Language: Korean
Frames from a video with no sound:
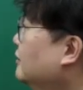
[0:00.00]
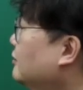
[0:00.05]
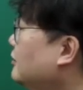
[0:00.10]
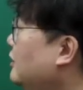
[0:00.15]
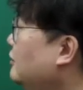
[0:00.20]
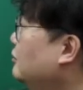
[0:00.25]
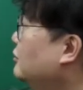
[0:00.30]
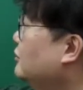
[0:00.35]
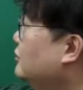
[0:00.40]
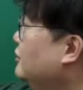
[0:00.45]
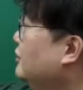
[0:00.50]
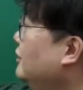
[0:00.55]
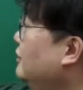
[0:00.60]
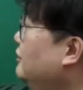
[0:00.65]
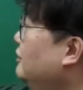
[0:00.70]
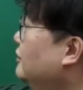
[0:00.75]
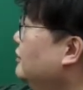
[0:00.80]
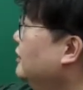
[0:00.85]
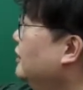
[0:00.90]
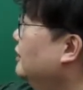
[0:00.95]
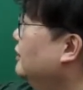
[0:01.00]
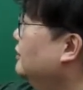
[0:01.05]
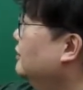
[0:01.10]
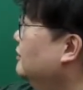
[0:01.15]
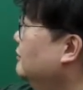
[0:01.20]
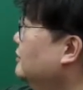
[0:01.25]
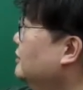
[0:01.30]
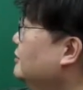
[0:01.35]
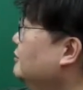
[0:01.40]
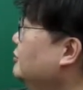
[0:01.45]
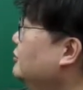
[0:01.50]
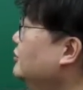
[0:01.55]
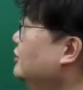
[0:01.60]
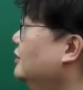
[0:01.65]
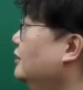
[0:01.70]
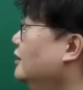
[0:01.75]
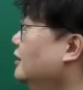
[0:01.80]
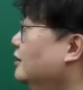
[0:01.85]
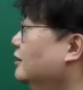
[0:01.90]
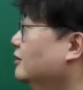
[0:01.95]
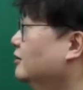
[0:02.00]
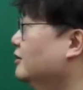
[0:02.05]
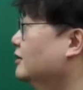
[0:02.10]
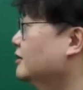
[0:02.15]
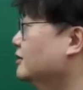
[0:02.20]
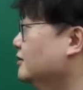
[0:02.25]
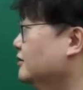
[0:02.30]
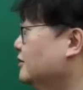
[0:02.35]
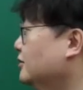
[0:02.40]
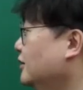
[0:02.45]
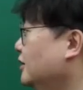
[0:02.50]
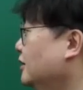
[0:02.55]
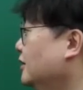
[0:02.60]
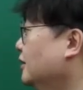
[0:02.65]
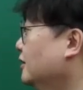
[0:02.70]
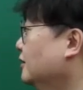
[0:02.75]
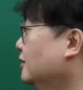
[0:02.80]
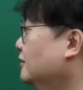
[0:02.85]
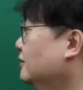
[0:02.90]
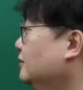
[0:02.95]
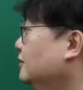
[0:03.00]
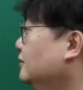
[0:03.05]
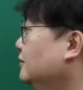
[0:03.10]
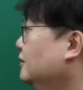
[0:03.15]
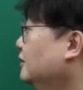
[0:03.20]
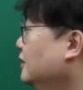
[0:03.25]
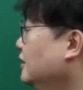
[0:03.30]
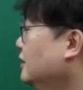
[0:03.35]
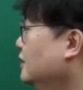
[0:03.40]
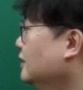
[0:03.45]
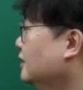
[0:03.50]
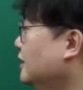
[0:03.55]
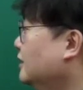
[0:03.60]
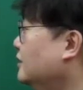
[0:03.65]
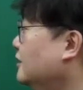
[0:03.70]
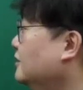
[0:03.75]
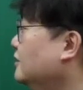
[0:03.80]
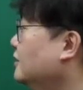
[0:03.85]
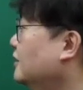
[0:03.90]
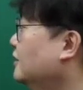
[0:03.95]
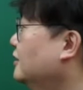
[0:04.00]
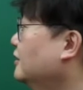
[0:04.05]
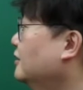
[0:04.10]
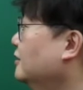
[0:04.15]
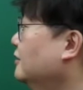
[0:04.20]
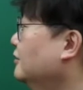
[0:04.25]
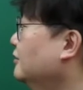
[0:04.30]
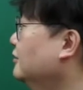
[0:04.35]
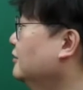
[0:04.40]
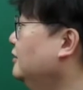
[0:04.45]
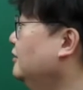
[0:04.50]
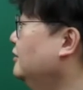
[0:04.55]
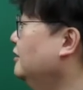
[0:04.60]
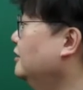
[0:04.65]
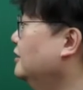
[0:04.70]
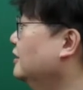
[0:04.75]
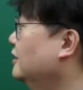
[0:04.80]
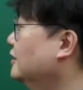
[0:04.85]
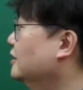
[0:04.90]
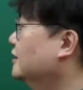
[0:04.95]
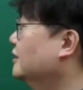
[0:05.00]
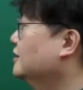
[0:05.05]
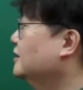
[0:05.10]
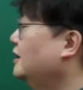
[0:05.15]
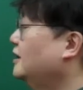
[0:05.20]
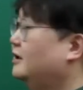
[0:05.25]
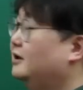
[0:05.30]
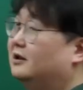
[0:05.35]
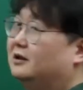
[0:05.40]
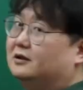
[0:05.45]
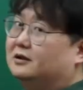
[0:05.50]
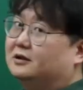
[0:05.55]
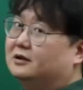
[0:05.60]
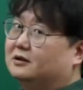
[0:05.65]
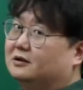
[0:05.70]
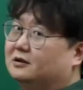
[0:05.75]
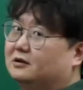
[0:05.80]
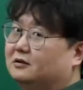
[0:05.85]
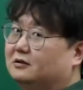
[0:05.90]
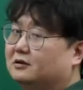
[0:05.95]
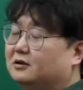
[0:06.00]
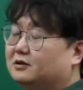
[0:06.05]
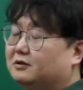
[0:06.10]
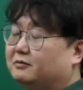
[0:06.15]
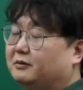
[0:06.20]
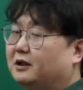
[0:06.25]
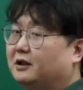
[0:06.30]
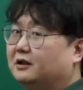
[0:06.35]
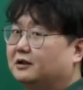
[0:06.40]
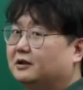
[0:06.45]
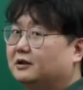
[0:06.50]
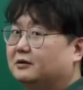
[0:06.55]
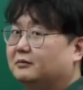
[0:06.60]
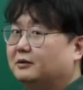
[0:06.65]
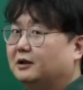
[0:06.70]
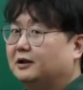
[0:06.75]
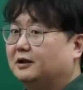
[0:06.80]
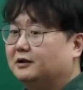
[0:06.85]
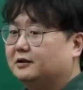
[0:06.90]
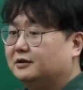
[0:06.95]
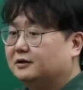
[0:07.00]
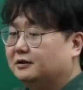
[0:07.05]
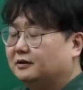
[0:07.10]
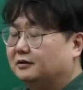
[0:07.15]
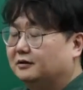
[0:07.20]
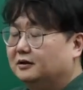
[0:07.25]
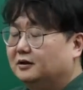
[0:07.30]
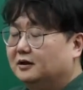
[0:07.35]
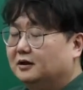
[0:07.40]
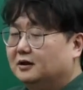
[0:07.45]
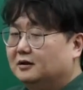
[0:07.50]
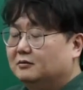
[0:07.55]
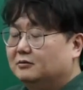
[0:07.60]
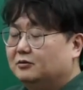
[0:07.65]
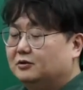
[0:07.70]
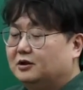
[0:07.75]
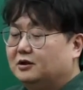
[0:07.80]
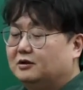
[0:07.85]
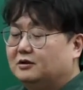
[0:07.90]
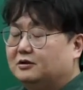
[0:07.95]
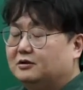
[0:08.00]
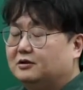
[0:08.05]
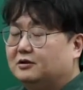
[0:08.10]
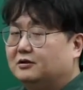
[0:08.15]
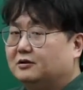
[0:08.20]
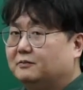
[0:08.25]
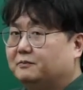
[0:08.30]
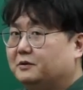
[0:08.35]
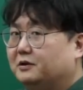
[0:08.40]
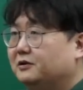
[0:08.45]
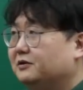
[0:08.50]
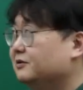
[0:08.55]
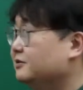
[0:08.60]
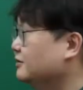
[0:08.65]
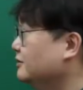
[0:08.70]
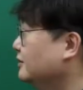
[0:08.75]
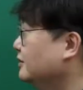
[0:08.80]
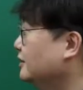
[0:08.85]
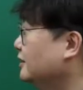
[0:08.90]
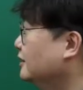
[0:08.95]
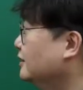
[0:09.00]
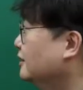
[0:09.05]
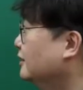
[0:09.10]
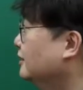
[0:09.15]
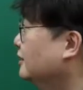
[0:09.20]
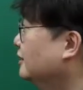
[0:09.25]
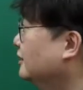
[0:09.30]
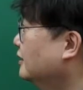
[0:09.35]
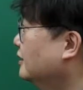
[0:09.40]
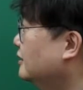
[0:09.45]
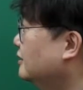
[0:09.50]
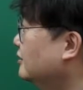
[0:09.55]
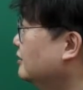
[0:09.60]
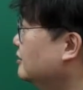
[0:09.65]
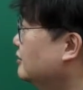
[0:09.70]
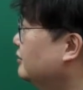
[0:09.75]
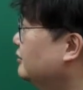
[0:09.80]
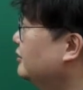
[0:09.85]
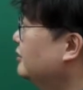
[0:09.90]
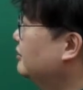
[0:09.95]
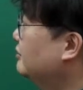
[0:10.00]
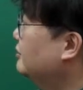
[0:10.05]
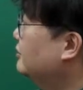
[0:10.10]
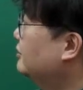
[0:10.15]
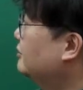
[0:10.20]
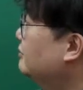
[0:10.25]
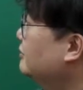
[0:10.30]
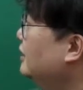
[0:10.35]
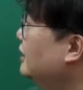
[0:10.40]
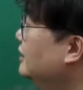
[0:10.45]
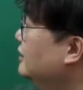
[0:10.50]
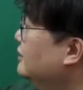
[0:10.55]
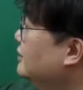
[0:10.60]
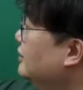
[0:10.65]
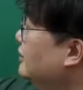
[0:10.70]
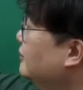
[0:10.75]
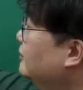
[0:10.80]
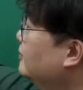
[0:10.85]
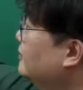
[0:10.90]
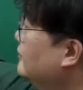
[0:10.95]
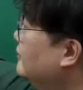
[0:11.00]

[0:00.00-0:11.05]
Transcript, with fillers: 과목절 일요일이야. 그럼 16일 날 이렇게 해서 쉬게 되는 거고 개천절 같은 경우 또 일요일 되니까 4일 날 쉬는 거고 그래서 빨간 날이 많아지죠. 문제는 여기서 형평성에 대한 얘기인데 저기 조건에 보시면 나와 있어요.